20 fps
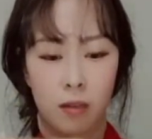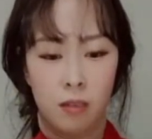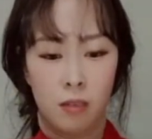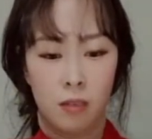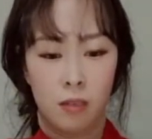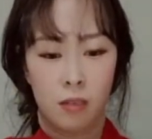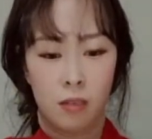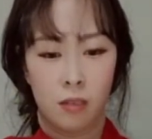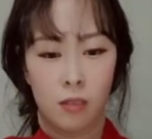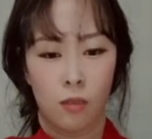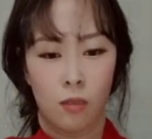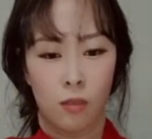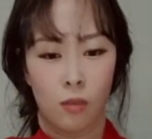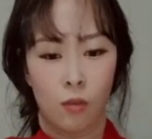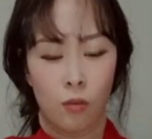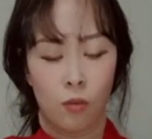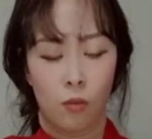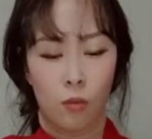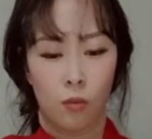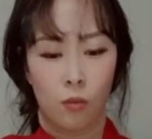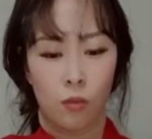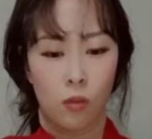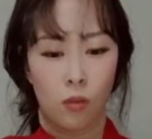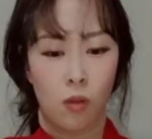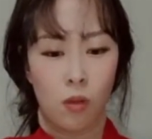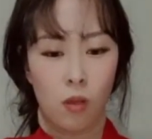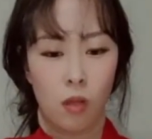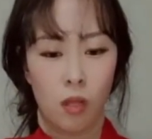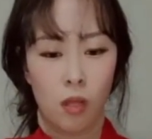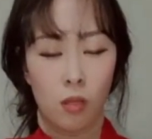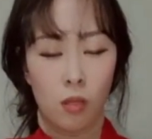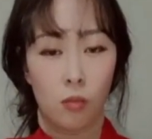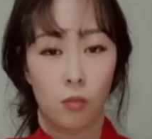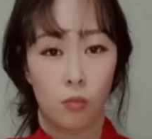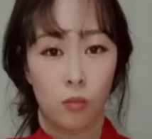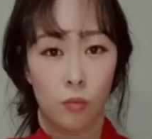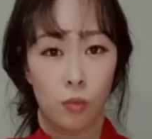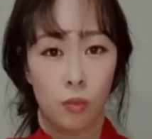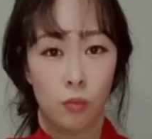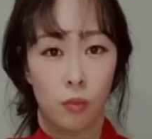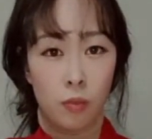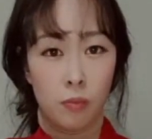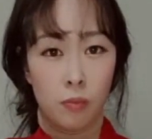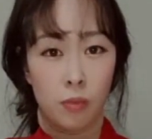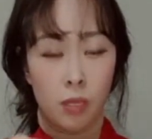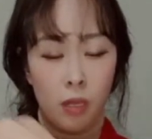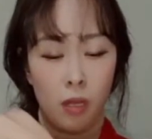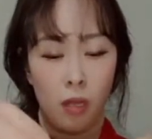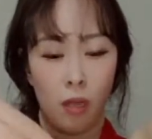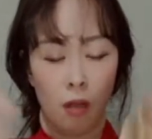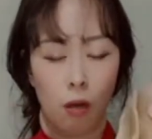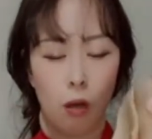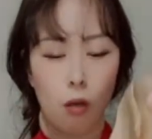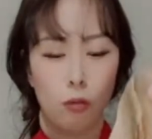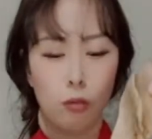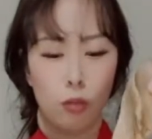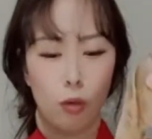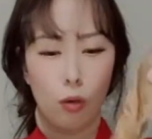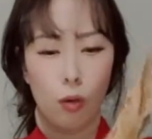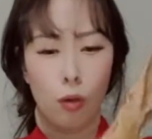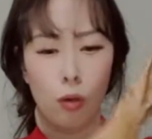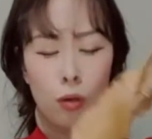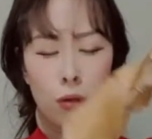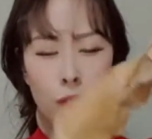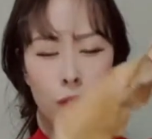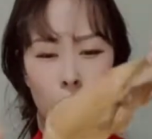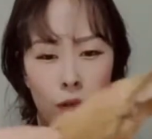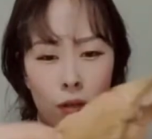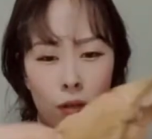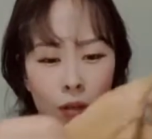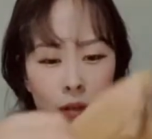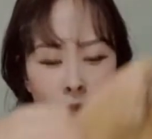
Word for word: 오징어가 굽는 냄새가 어 뜨거 아주